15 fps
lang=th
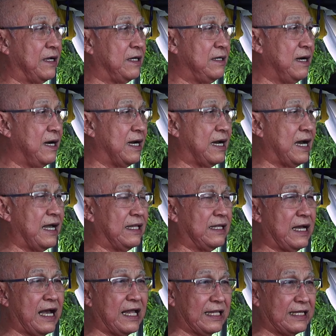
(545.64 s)
นเครื่องการ
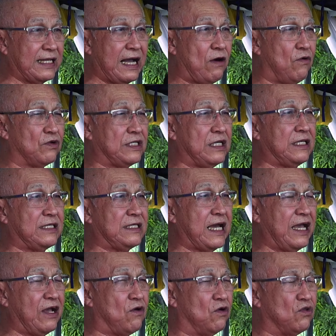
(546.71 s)
ขัดเกลาจิตใจ
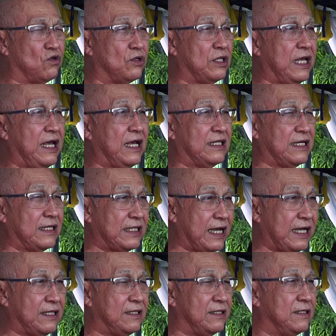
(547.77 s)
ของตนเองทั้ง
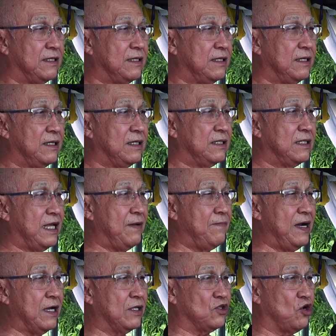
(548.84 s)
นั้นใน
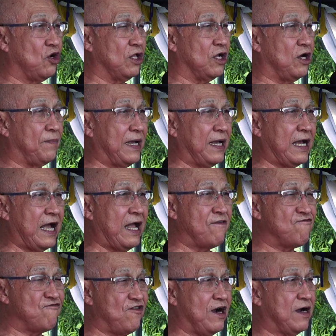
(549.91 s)
เบื้องต้นก็เป็นการ
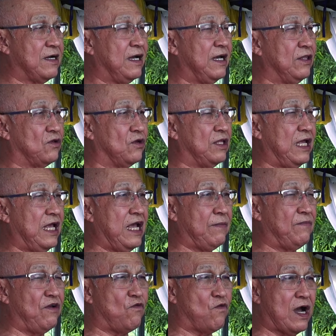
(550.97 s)
ฝึกให้ตนเอง
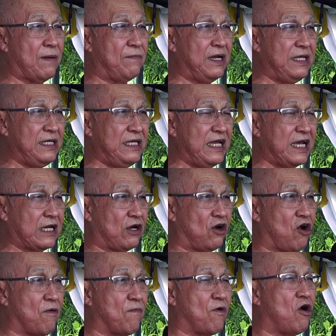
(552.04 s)
มีความละเอียดร
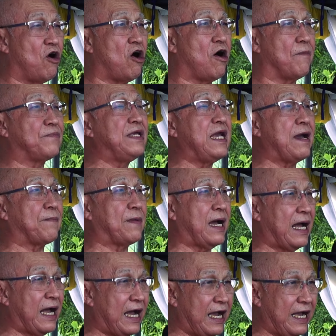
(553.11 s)
อบคอบแยบ
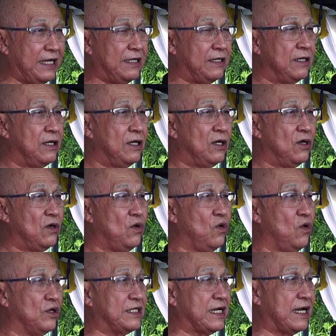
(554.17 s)
คาย
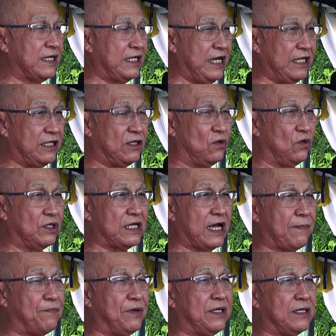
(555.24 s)
รู้จักคิดรู้จัก
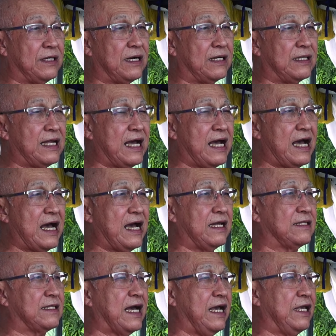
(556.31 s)
พิจารณา
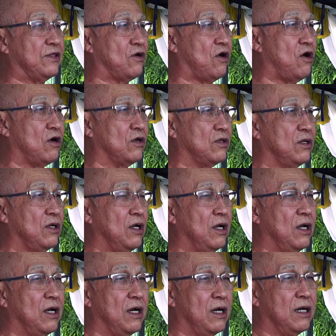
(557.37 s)
ไต่ตอง
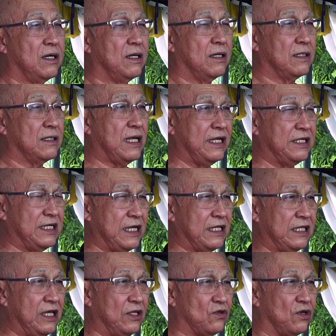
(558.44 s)
ในสิ่ง
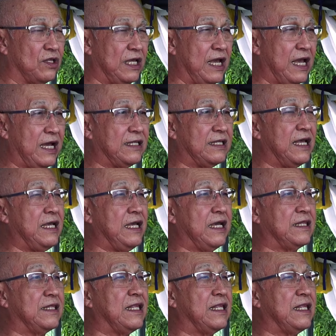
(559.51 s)
ที่ตนเองได้เห็น